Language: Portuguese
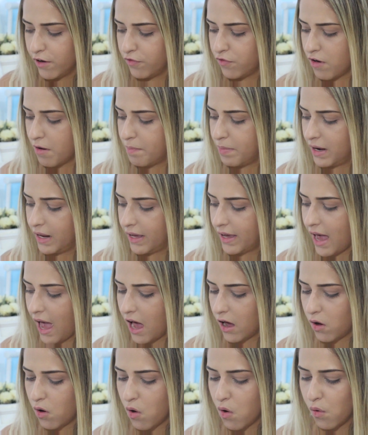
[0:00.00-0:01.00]
vou
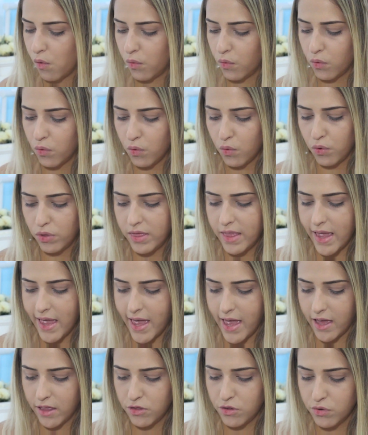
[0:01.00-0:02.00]
aplicar com o
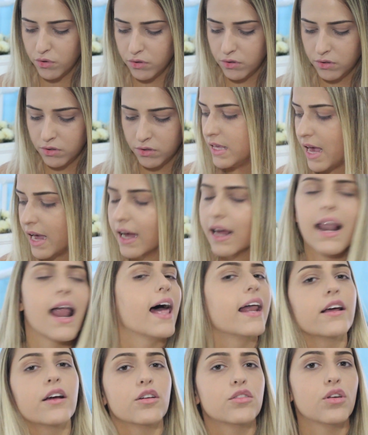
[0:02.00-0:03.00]
dedo. E é
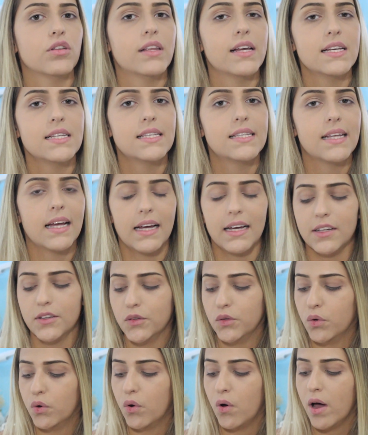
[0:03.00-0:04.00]
claro que eu tô
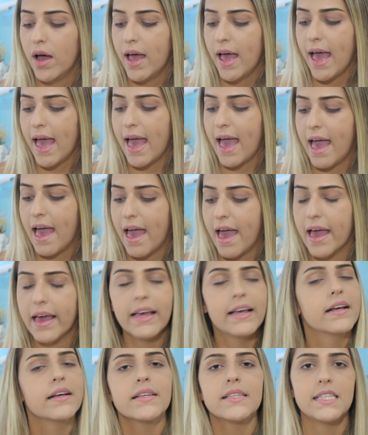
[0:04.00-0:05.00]
testando é,
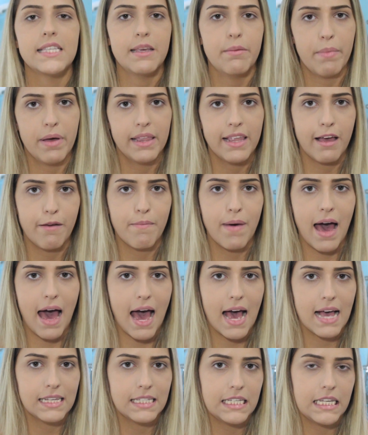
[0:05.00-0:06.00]
em cima da
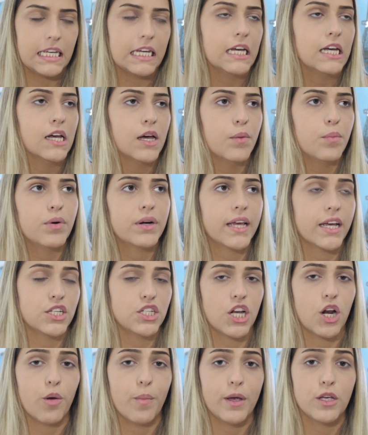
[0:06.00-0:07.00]
base, porque
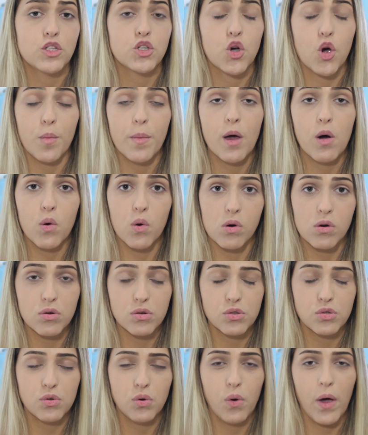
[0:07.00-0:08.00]
geralmente como eu
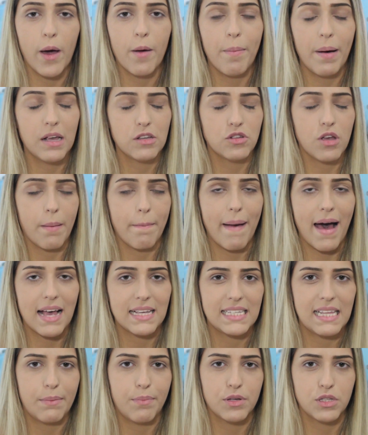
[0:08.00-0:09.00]
uso, eu passo a
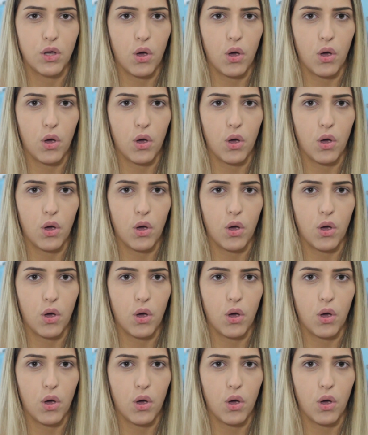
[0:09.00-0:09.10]
base e depois o